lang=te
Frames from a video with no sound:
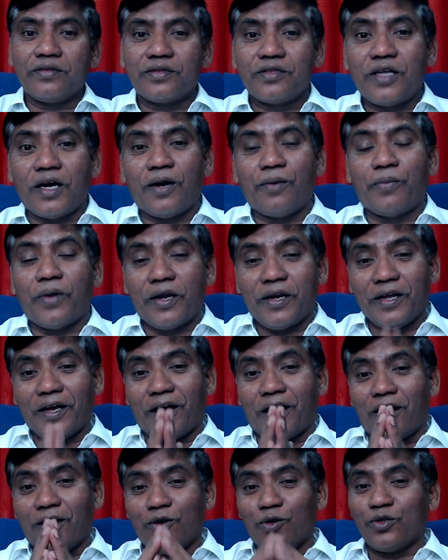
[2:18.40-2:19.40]
దామని
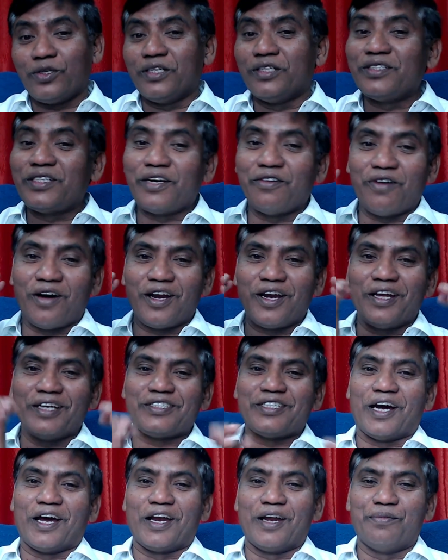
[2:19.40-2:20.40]
ఆలోచించే వాళ్ళే
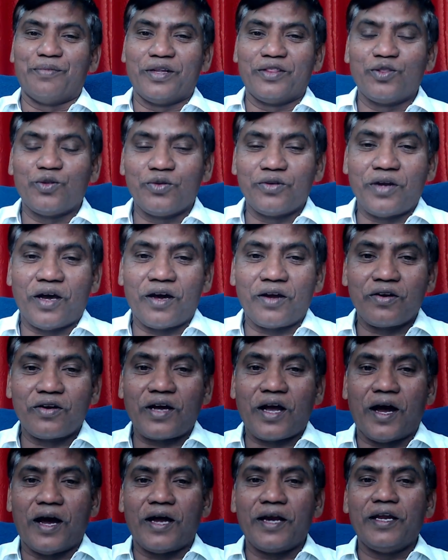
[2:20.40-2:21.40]
చాలామంది ఉన్నారు
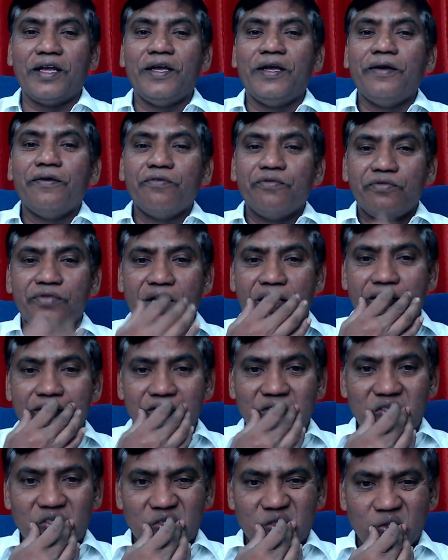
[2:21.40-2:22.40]
కానీ
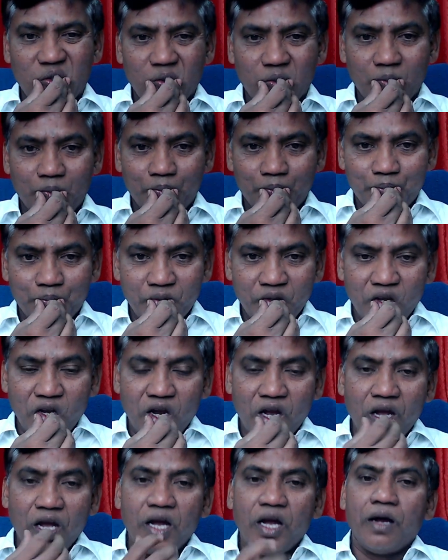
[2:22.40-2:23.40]
ఫ్రెండ్స్
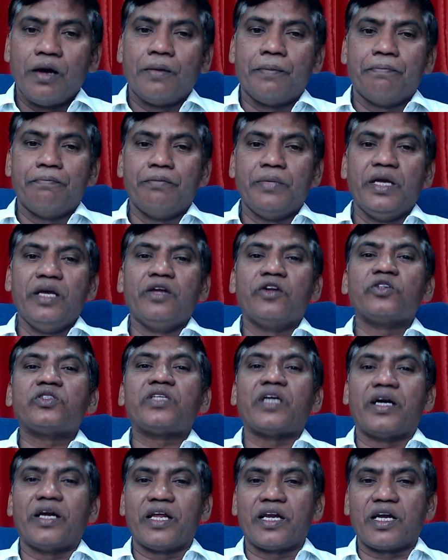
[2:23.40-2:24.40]
మీరు
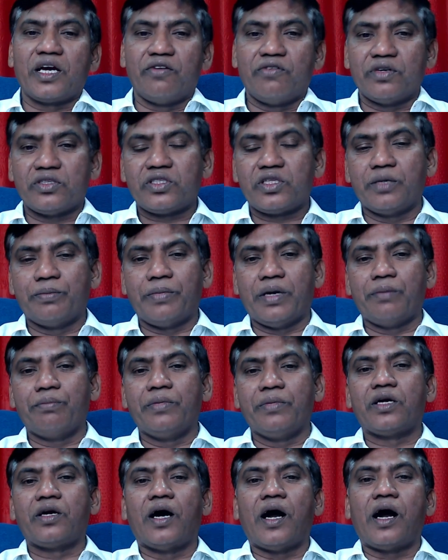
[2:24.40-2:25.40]
సడన్గా వస్తే మేము
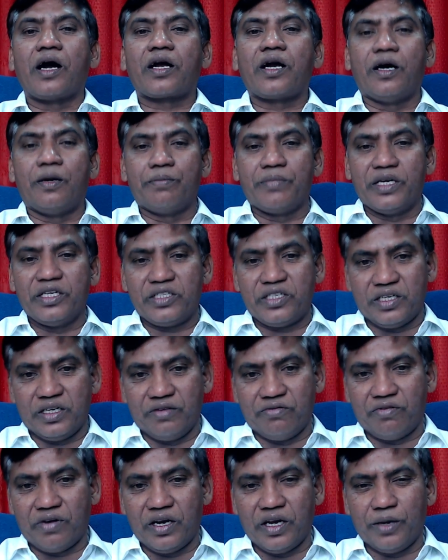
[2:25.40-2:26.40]
మీకు అకామిడేషన్
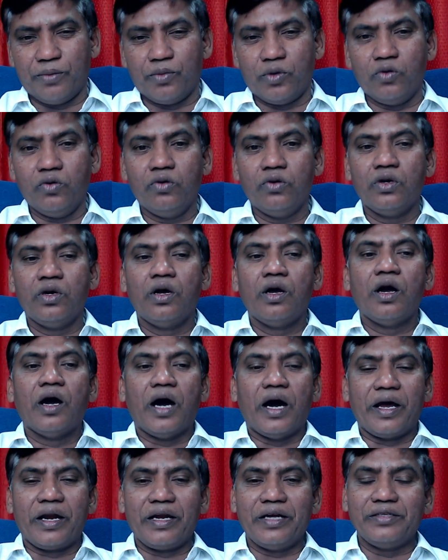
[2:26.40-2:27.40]
ఇవ్వలేము
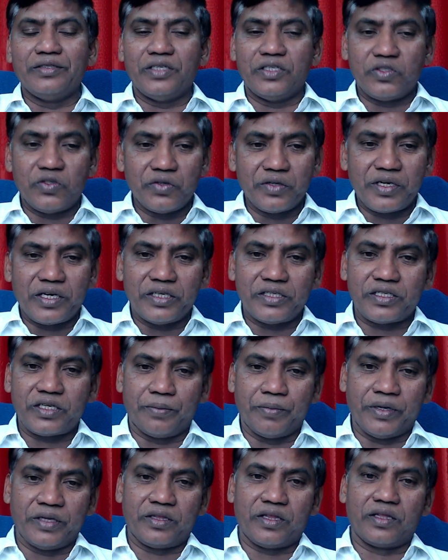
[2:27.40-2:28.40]
అరేంజ్ చేసుడు కష్టం
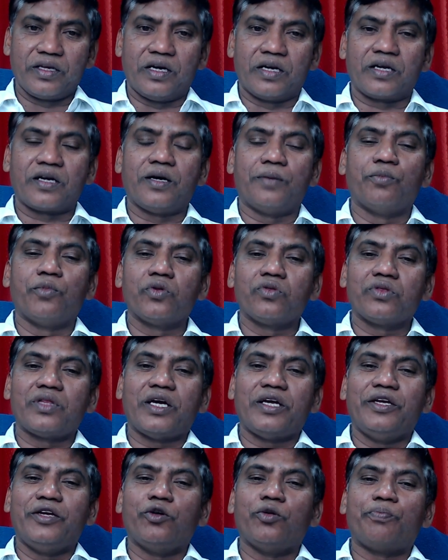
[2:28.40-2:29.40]
అవుతుంది కనుక ముందే
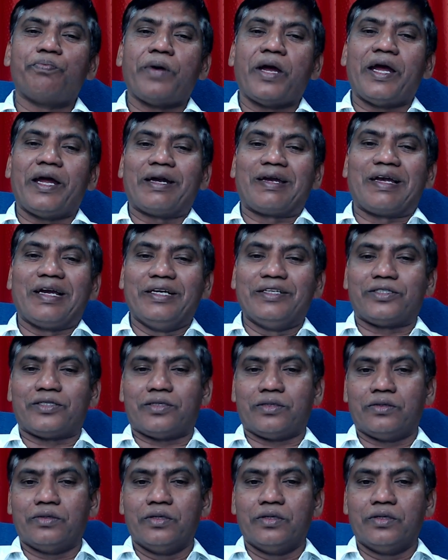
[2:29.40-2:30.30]
యూ పే అట్లీస్ట్